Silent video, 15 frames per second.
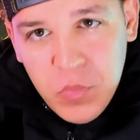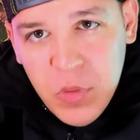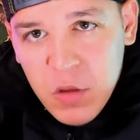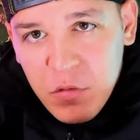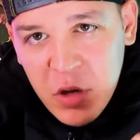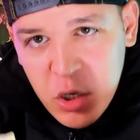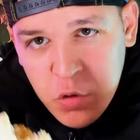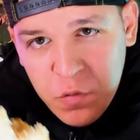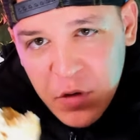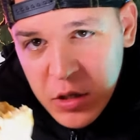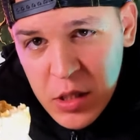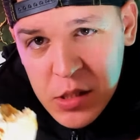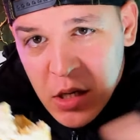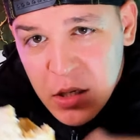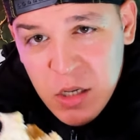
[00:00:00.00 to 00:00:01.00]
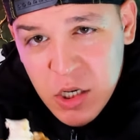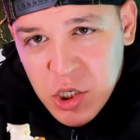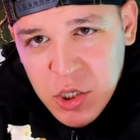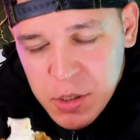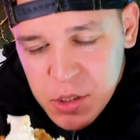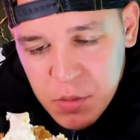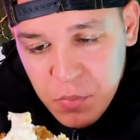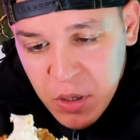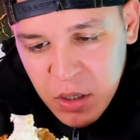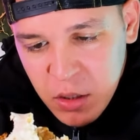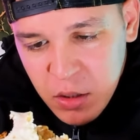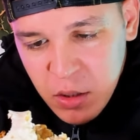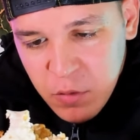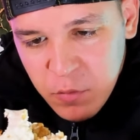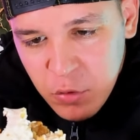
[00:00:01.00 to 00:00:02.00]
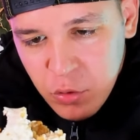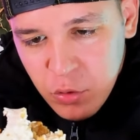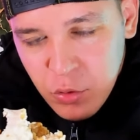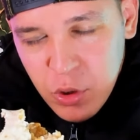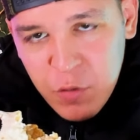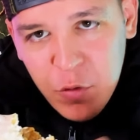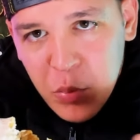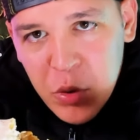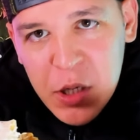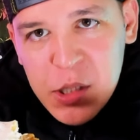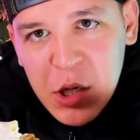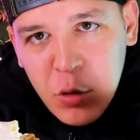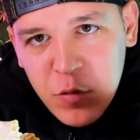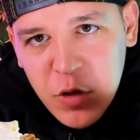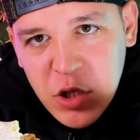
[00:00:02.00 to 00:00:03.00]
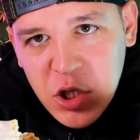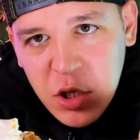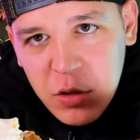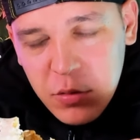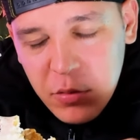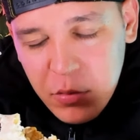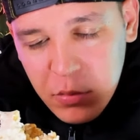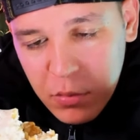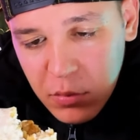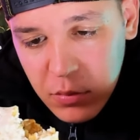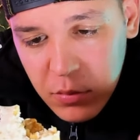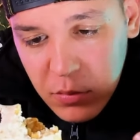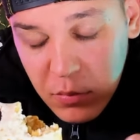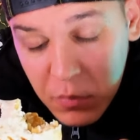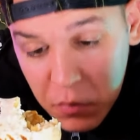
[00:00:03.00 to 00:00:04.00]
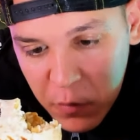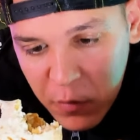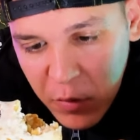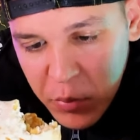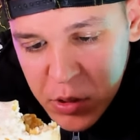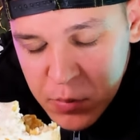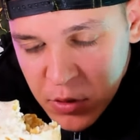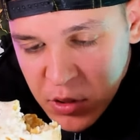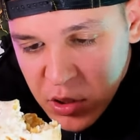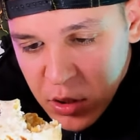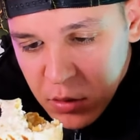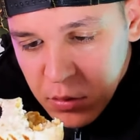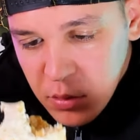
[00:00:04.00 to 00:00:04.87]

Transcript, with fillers: Frère, tu fais un casse d'Alcachir, c'est pareil, niveau, niveau plaisir, on va dire. Hein, euh, on va pas se mentir.